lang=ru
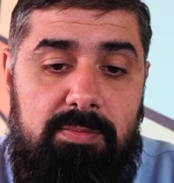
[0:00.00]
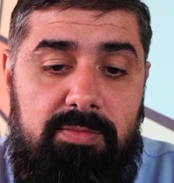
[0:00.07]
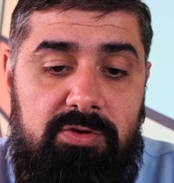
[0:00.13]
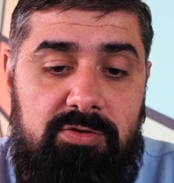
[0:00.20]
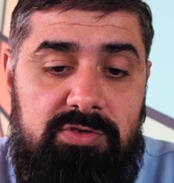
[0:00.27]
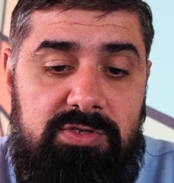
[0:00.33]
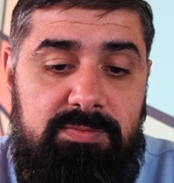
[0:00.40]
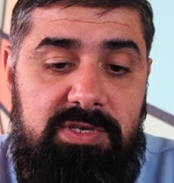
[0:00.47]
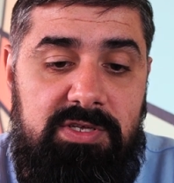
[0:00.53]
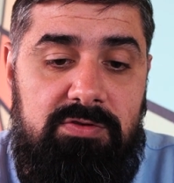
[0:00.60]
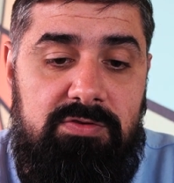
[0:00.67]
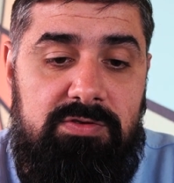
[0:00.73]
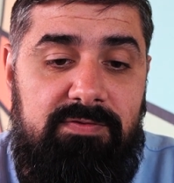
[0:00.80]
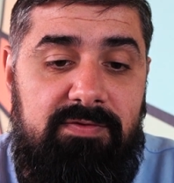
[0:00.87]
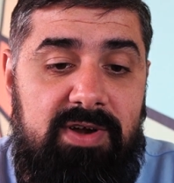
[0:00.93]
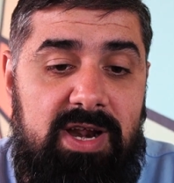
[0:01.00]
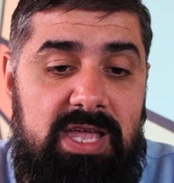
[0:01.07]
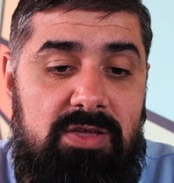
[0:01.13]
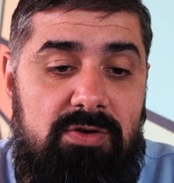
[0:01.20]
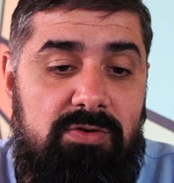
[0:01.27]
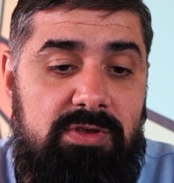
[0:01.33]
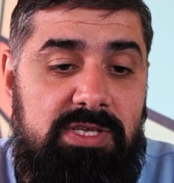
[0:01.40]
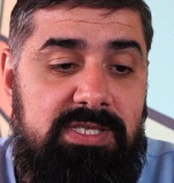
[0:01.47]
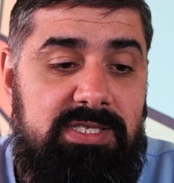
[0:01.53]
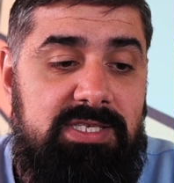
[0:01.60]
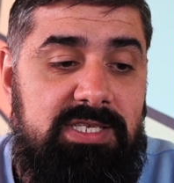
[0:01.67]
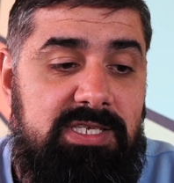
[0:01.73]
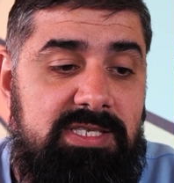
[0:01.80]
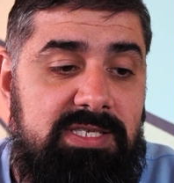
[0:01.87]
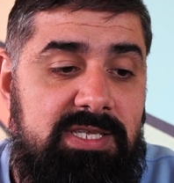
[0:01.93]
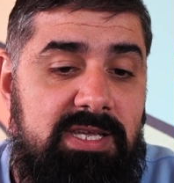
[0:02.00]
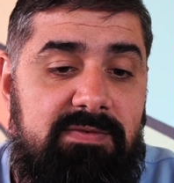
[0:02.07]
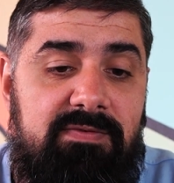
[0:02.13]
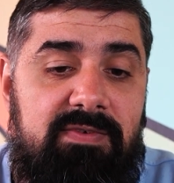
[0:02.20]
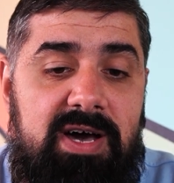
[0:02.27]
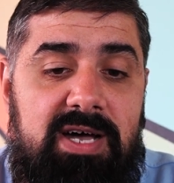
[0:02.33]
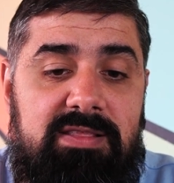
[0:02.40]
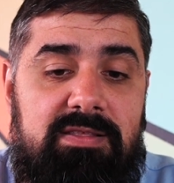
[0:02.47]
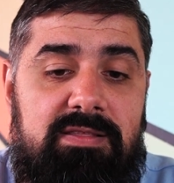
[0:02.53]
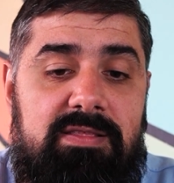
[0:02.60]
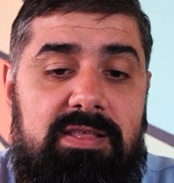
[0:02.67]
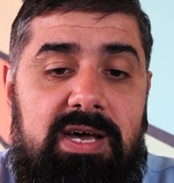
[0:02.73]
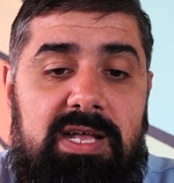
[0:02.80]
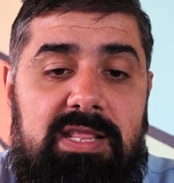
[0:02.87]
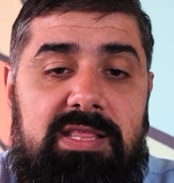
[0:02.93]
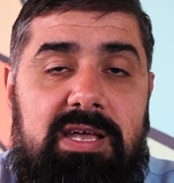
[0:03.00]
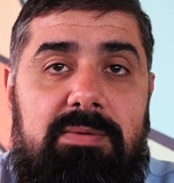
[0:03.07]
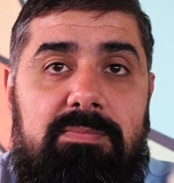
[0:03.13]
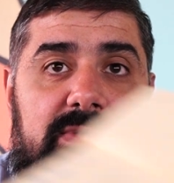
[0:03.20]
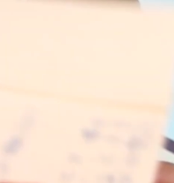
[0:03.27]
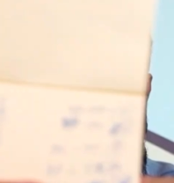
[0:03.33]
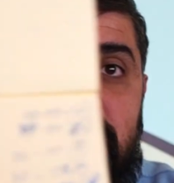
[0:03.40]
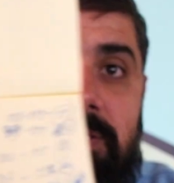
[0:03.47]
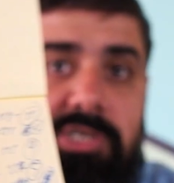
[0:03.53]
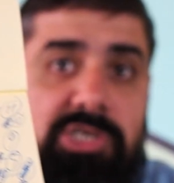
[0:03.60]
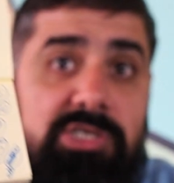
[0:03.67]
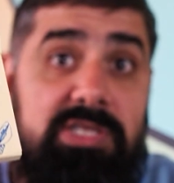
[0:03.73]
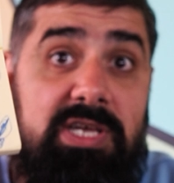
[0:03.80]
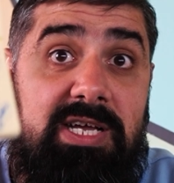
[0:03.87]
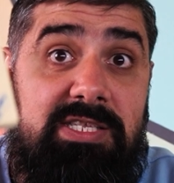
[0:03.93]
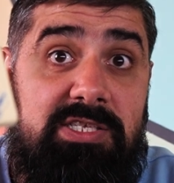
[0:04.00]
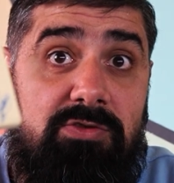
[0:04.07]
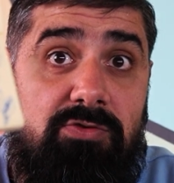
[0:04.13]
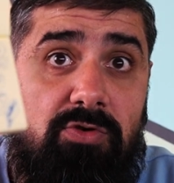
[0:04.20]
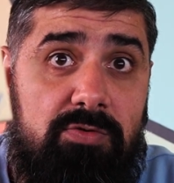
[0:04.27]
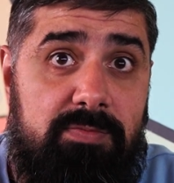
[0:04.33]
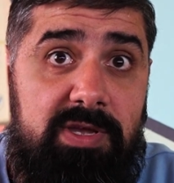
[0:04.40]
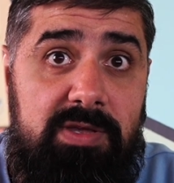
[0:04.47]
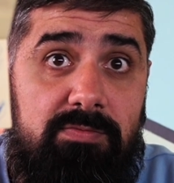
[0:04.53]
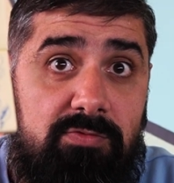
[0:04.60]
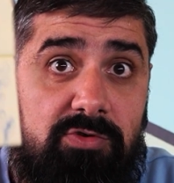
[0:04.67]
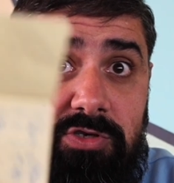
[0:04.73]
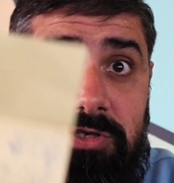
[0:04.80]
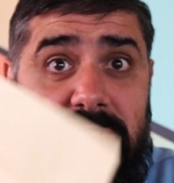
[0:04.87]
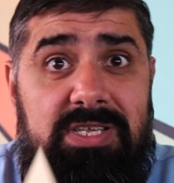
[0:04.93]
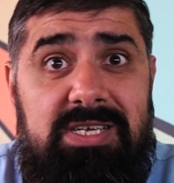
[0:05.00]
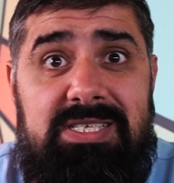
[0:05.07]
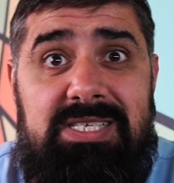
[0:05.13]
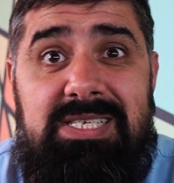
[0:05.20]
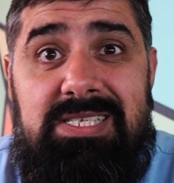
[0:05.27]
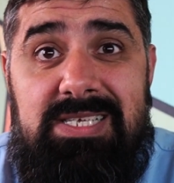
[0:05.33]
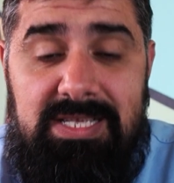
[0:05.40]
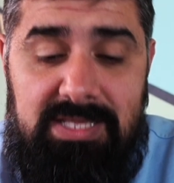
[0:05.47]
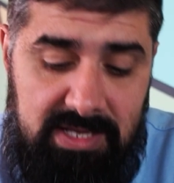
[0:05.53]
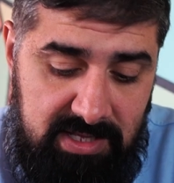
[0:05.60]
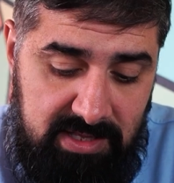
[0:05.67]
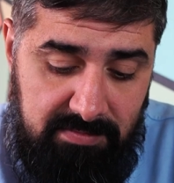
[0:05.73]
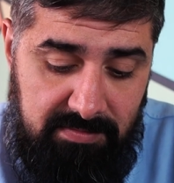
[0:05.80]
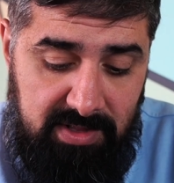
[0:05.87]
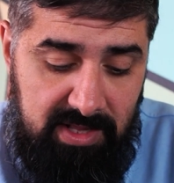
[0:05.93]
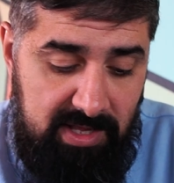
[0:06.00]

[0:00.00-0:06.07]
плюс-минус в районе 10 ватт, да, там это считается нормой, можно так сказать, да, там